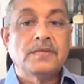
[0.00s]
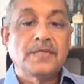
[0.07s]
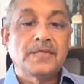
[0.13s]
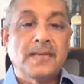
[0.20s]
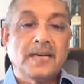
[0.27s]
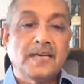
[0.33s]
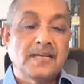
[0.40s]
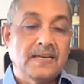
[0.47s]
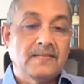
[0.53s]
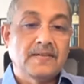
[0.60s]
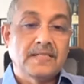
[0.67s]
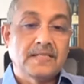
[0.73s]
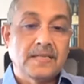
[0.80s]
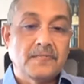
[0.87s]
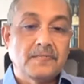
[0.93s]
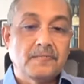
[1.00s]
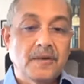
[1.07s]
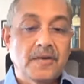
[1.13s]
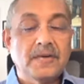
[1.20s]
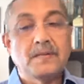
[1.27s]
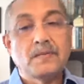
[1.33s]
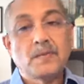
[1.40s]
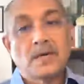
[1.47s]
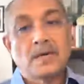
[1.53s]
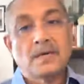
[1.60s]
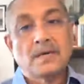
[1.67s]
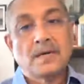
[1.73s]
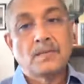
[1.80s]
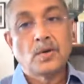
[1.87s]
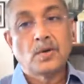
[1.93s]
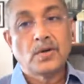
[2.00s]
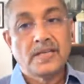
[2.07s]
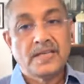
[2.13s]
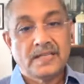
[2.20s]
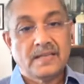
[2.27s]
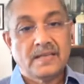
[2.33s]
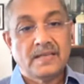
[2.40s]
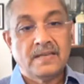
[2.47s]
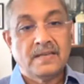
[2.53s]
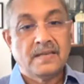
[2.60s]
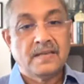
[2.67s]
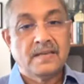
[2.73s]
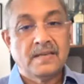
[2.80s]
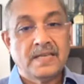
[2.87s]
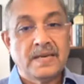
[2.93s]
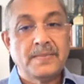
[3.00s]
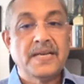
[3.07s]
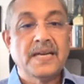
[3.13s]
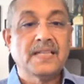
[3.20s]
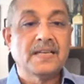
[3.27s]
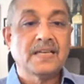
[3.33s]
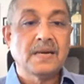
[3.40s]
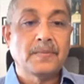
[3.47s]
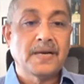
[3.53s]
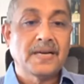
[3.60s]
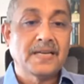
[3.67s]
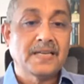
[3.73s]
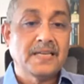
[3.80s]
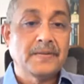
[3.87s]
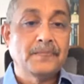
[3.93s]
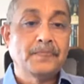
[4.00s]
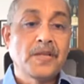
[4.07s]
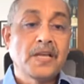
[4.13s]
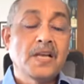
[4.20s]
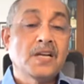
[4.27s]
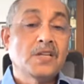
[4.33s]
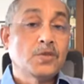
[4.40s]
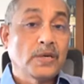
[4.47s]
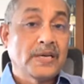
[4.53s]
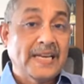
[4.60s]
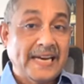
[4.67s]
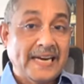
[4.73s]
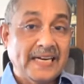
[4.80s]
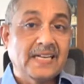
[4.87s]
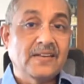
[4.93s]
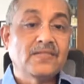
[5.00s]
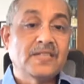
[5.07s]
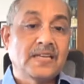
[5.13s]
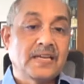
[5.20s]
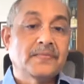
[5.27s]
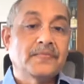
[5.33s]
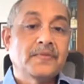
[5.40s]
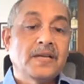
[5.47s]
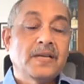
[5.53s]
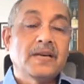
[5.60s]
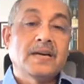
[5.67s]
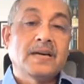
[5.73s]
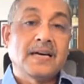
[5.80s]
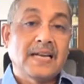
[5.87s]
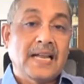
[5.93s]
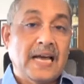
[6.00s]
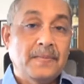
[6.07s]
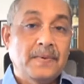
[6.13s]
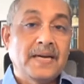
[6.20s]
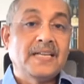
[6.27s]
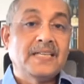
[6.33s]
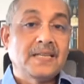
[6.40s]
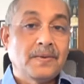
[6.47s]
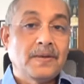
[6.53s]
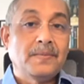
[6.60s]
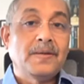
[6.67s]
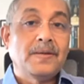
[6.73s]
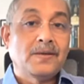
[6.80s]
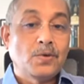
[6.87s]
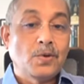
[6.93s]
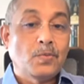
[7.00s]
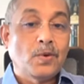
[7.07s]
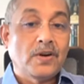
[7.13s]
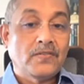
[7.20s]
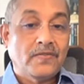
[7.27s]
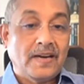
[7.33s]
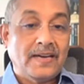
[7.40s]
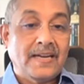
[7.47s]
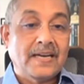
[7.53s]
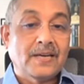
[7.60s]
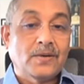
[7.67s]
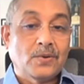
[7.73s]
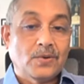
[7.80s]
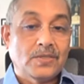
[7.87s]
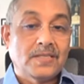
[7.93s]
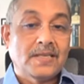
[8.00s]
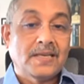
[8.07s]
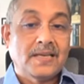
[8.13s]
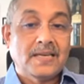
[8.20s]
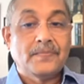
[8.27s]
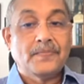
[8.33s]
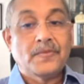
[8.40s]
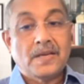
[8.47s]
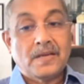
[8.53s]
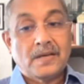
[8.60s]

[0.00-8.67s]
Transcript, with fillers: सी मच हायर लेवल्स पर uh, हम लोग को ये ये भी याद रखना पड़ेगा कि जो नेगेटिव्स हैं लाइबिलिटीज uh, अभी भी 2.5 लाख करोड़ के हैं